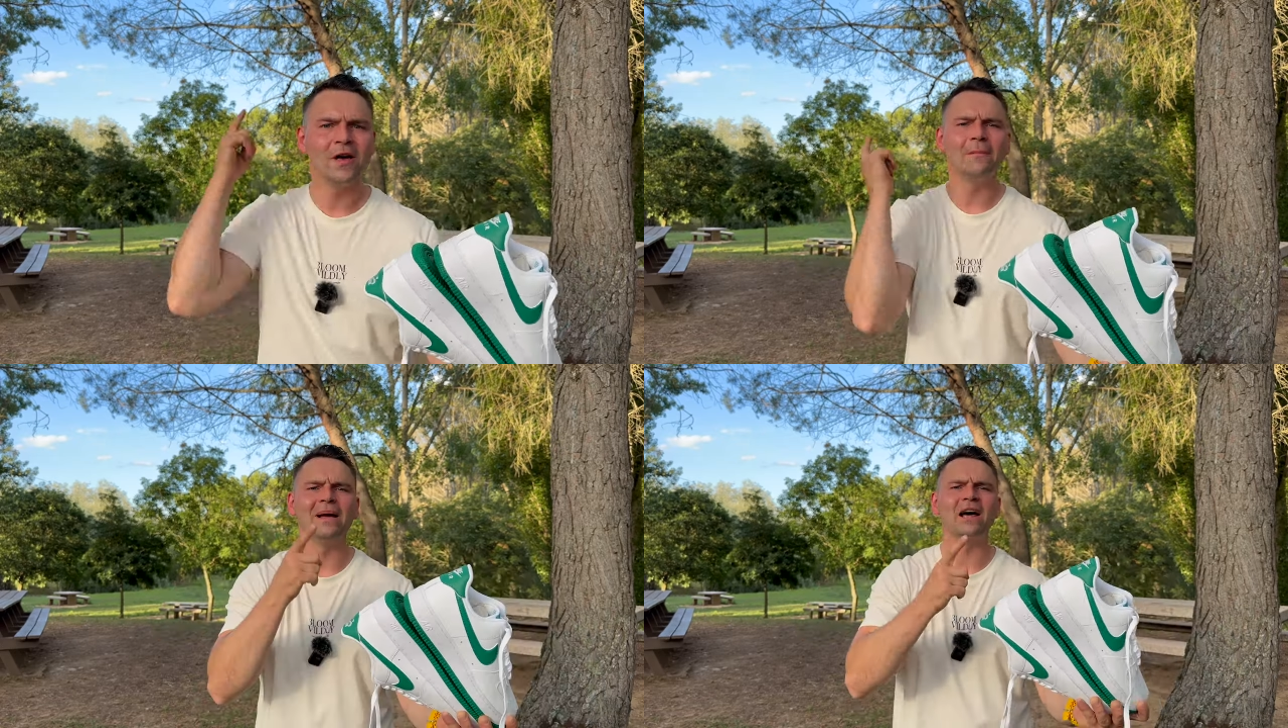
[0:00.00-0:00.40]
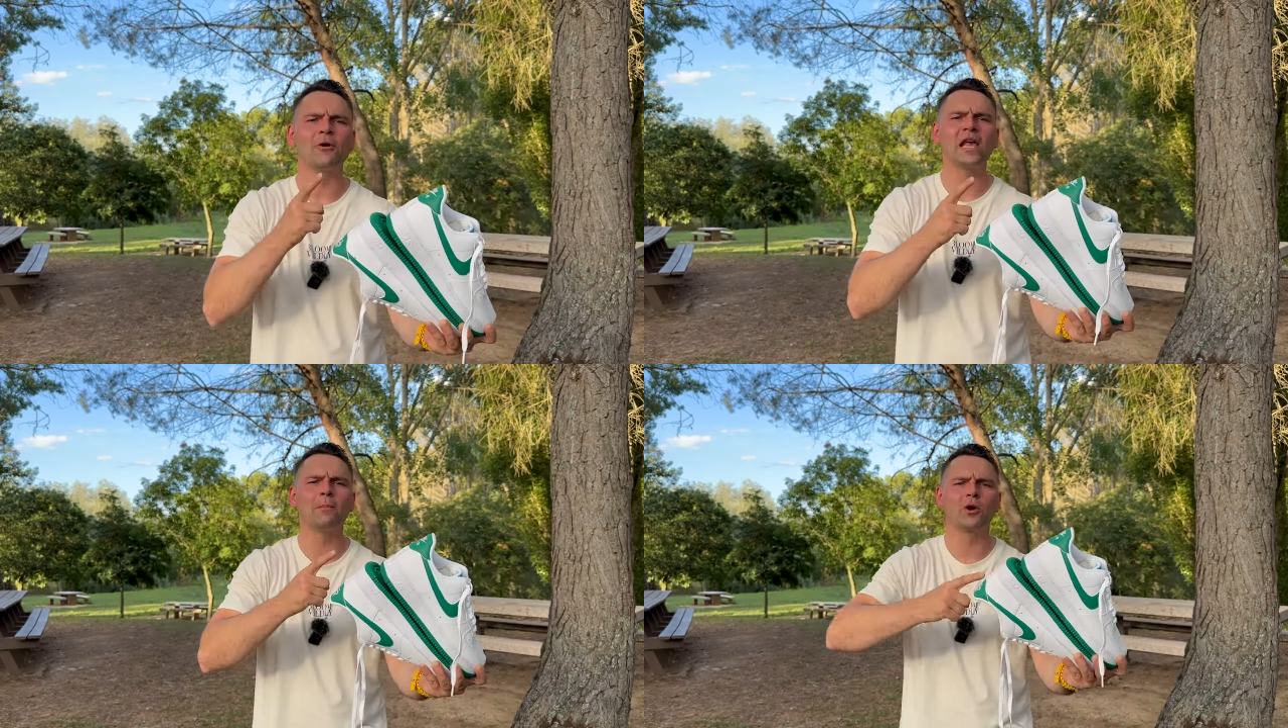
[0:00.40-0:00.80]
Me la
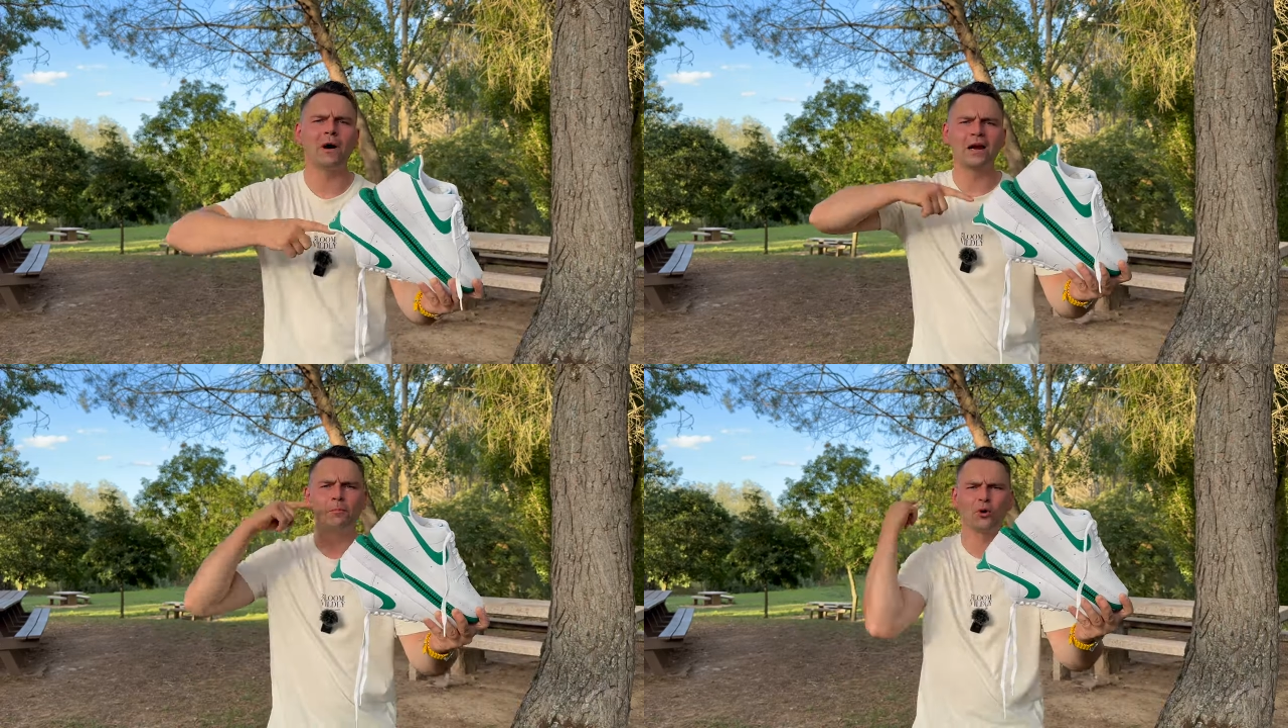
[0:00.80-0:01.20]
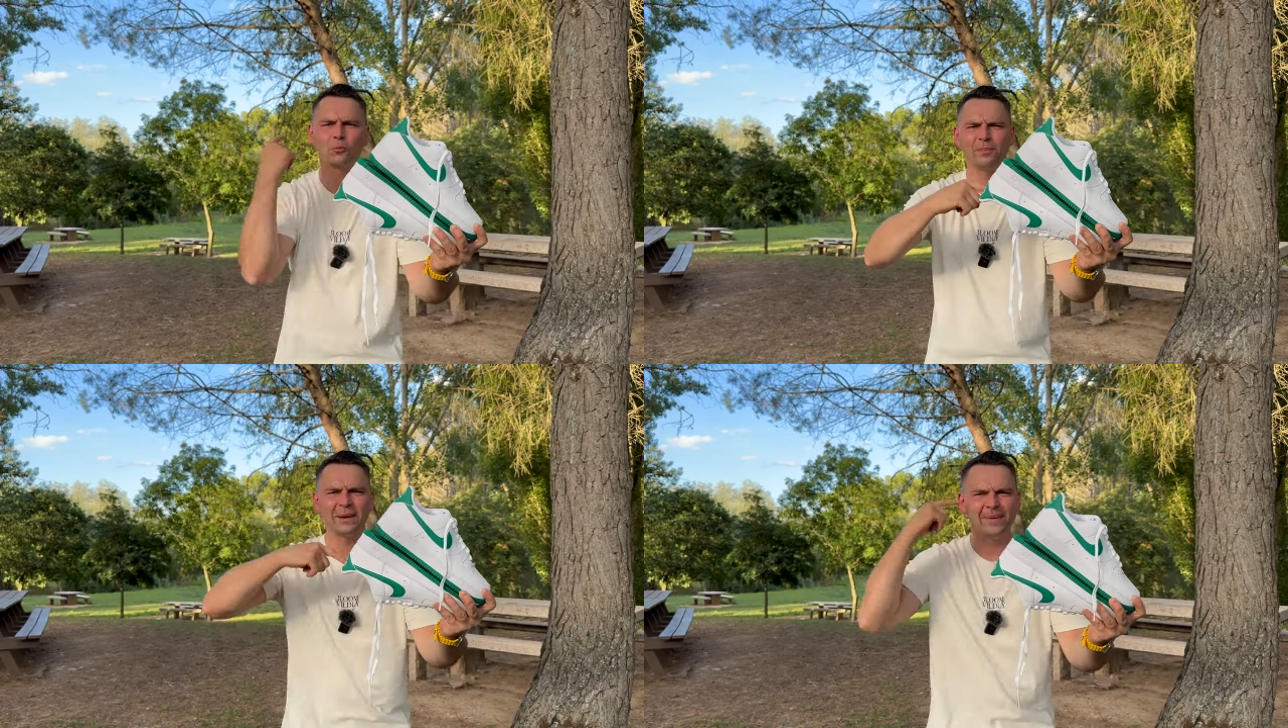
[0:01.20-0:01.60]
voy a probar por
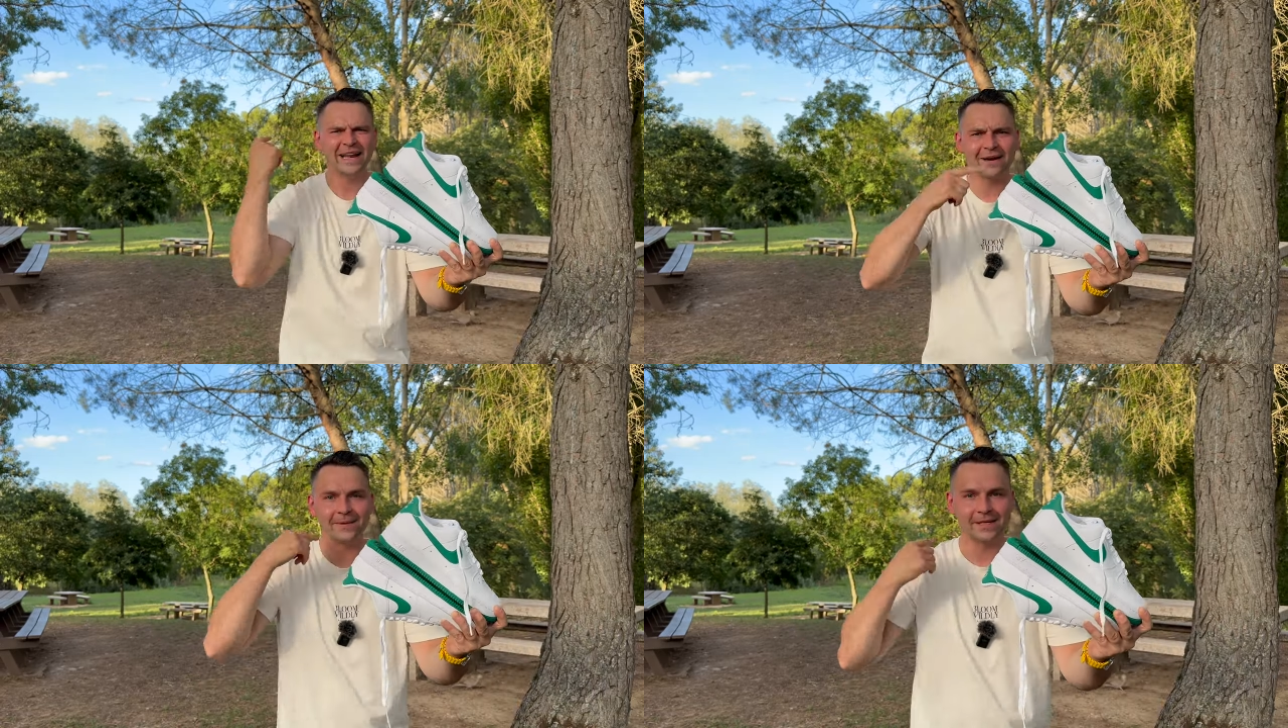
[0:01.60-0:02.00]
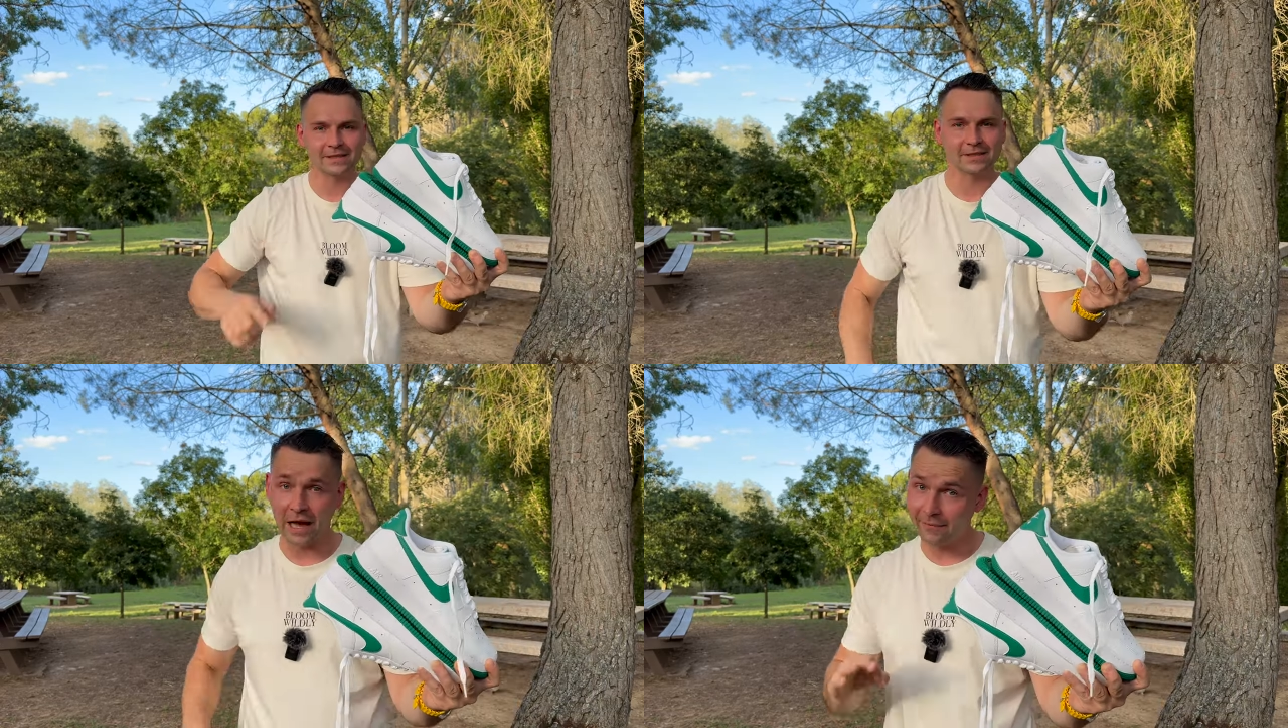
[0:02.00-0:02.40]
primera
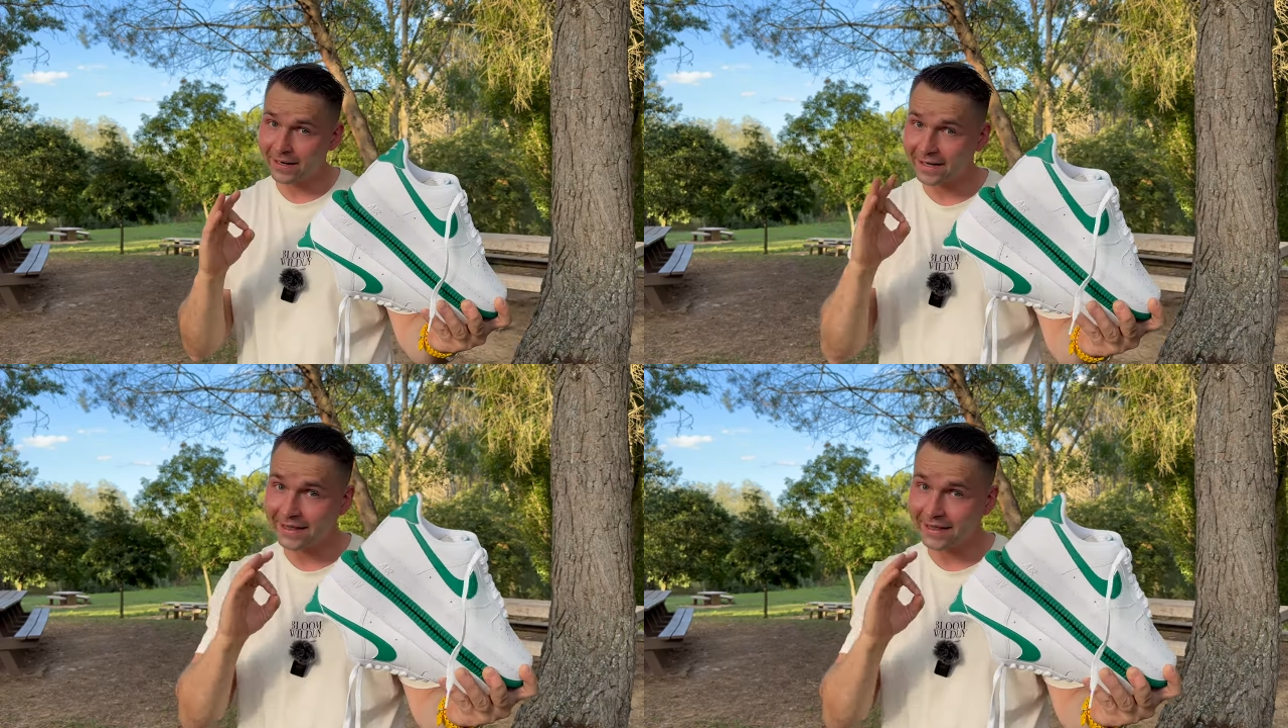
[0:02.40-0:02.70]
vez. A ver qué